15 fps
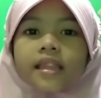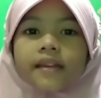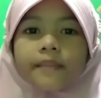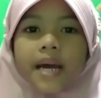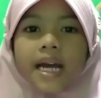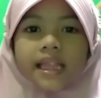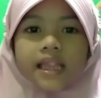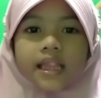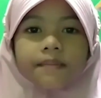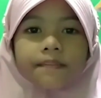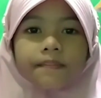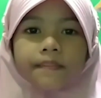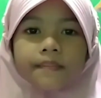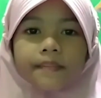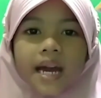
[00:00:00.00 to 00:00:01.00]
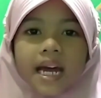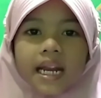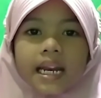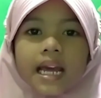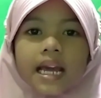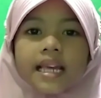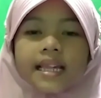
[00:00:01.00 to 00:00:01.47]

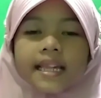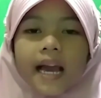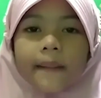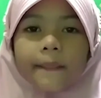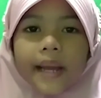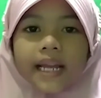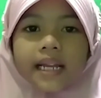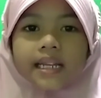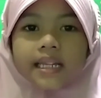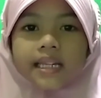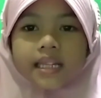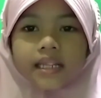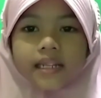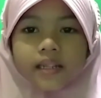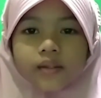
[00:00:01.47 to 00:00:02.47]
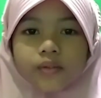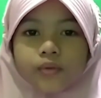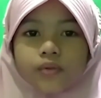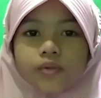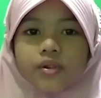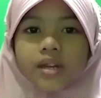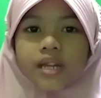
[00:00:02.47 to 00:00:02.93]
Teman-teman, sampai di sini
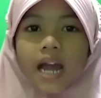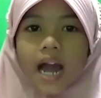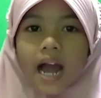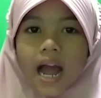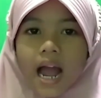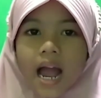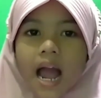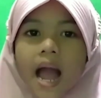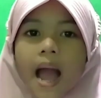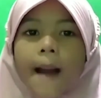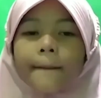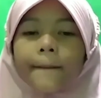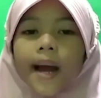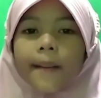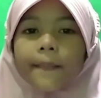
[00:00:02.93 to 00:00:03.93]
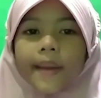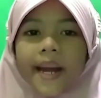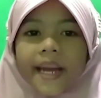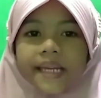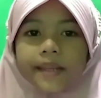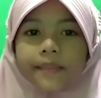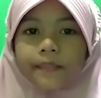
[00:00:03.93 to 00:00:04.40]
dulu ya. Pak
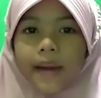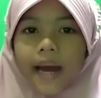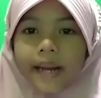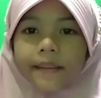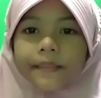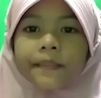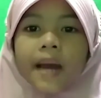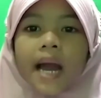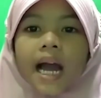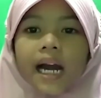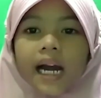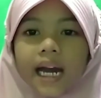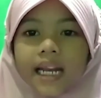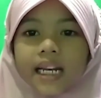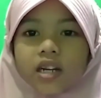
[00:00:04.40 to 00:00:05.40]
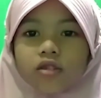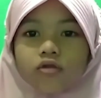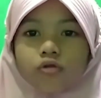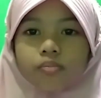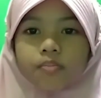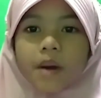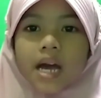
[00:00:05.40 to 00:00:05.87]
Paiman makan
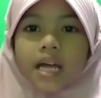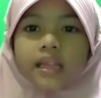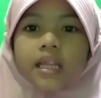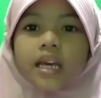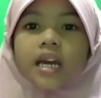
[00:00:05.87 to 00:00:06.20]
ketupat.